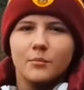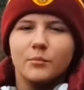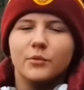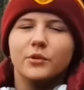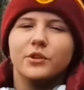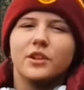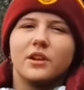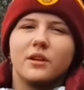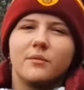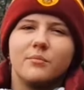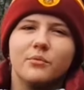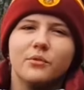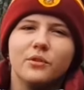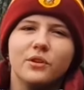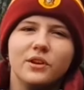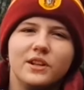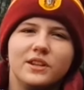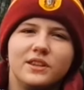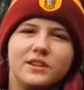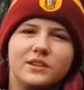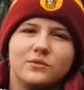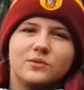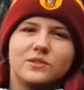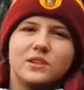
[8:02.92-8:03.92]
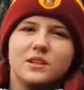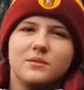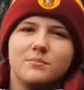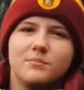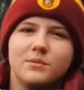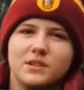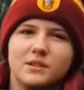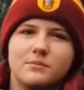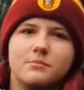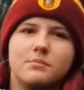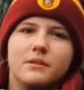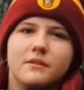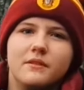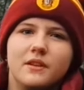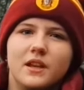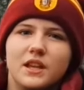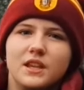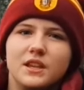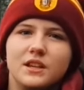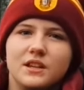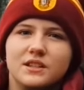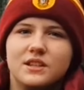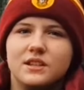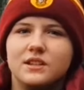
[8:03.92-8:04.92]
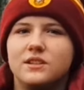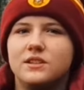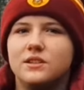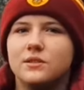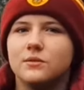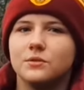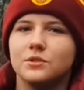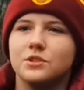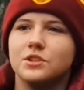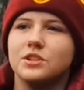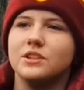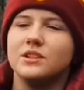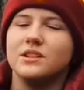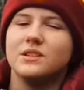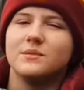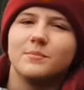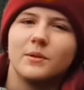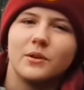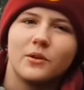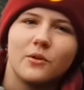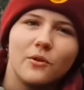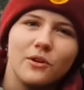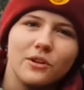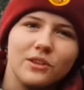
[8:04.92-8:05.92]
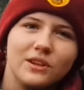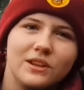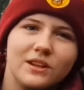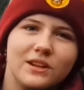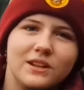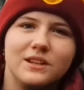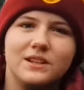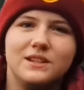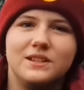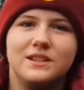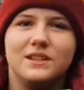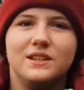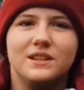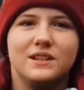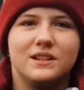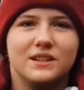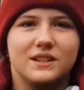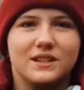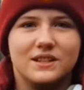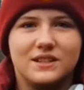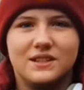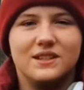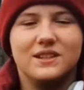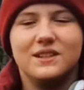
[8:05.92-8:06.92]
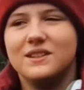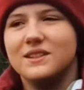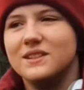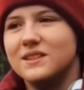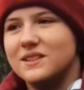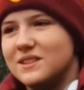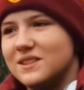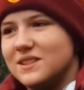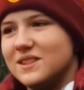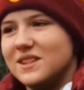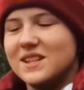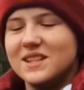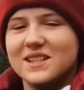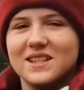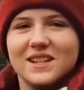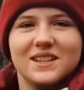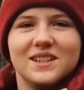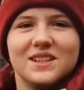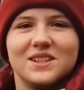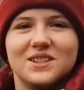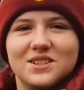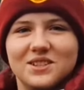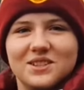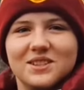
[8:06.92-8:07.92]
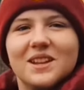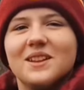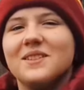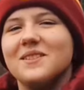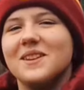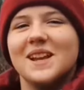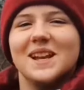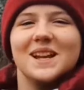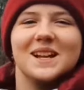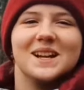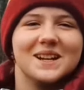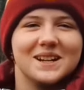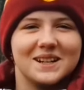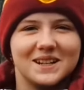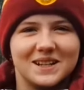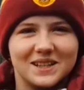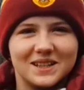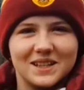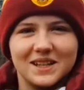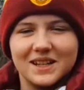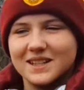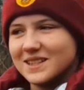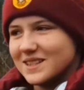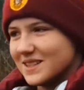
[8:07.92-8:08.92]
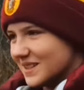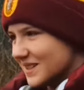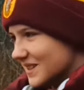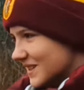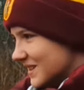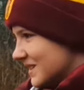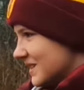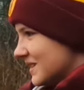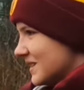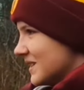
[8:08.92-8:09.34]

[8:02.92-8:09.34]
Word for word: Монрепо – это усадьба-заповедник. Здесь очень спокойно и тихо. Здесь нельзя даже на великах кататься.